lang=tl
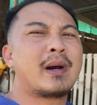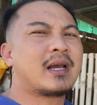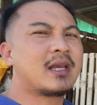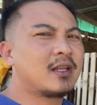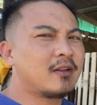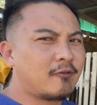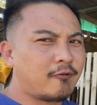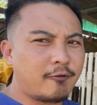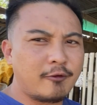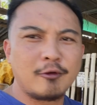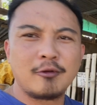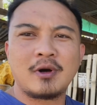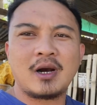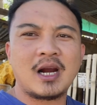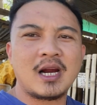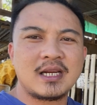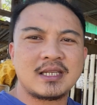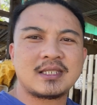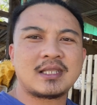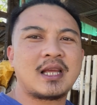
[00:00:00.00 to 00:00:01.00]
in few
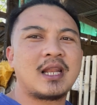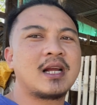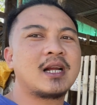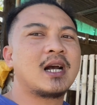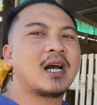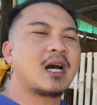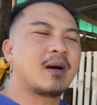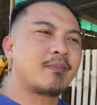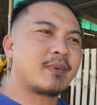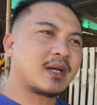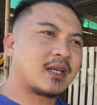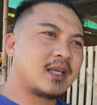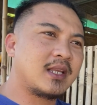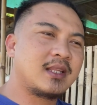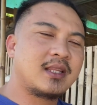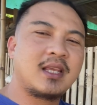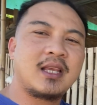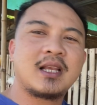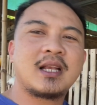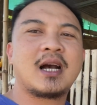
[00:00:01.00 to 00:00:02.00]
hours talaga kapag
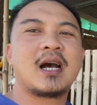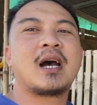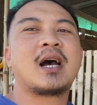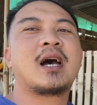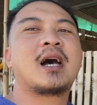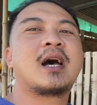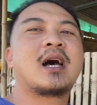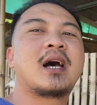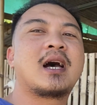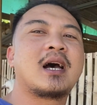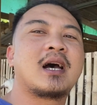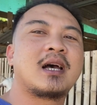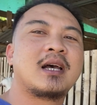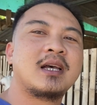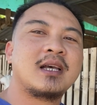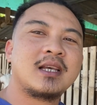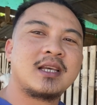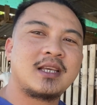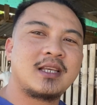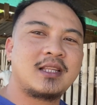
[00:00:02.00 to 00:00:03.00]
hindi ka
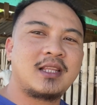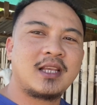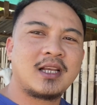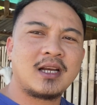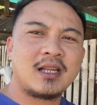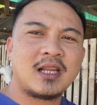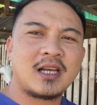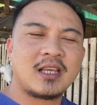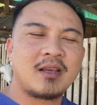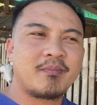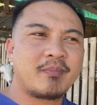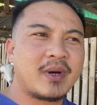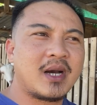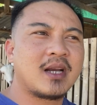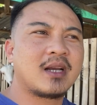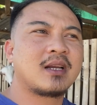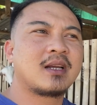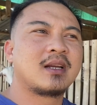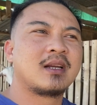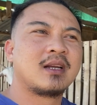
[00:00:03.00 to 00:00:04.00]
hindi ka
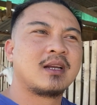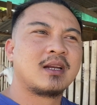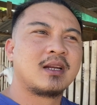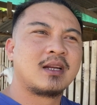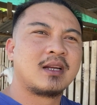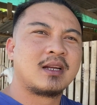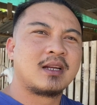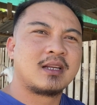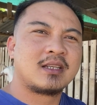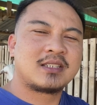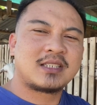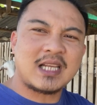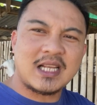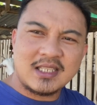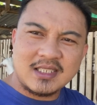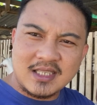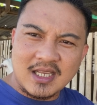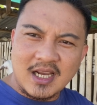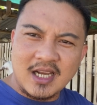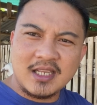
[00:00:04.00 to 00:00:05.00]
nakipag
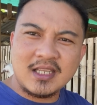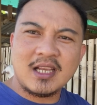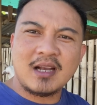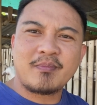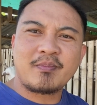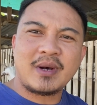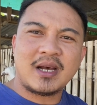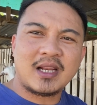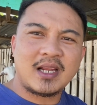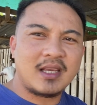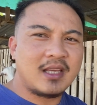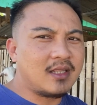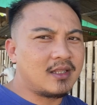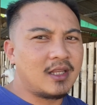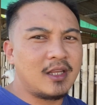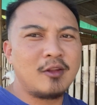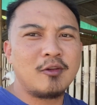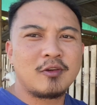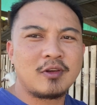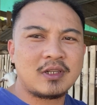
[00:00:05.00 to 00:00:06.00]
chat sa kanya para
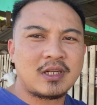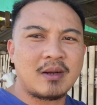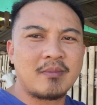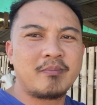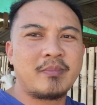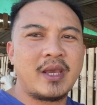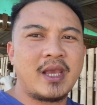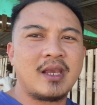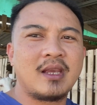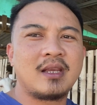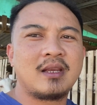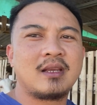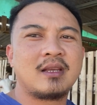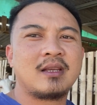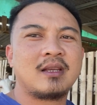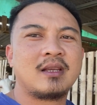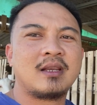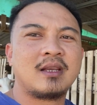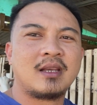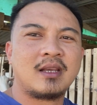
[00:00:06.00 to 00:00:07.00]
idil yung kambing
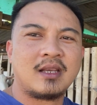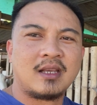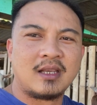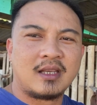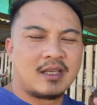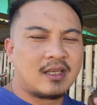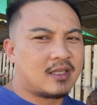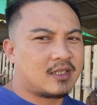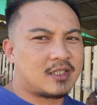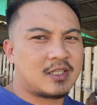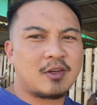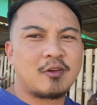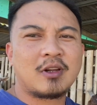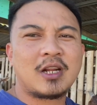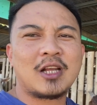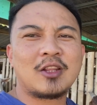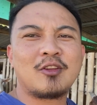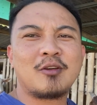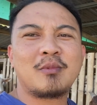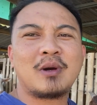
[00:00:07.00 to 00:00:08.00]

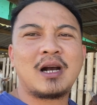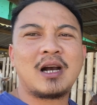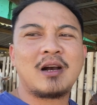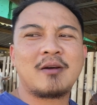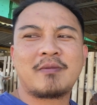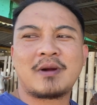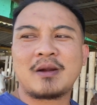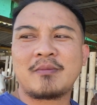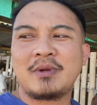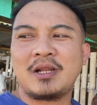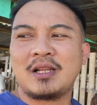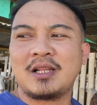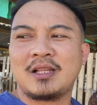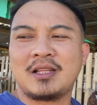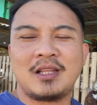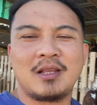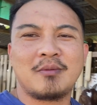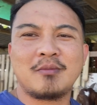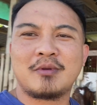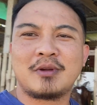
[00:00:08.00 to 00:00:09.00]
sigurado mga ka-farm
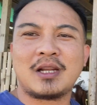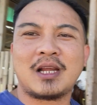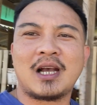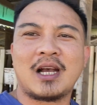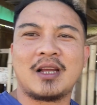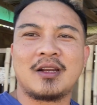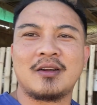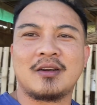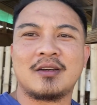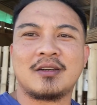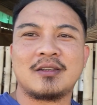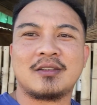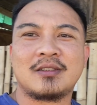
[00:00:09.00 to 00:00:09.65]
hindi mo na ano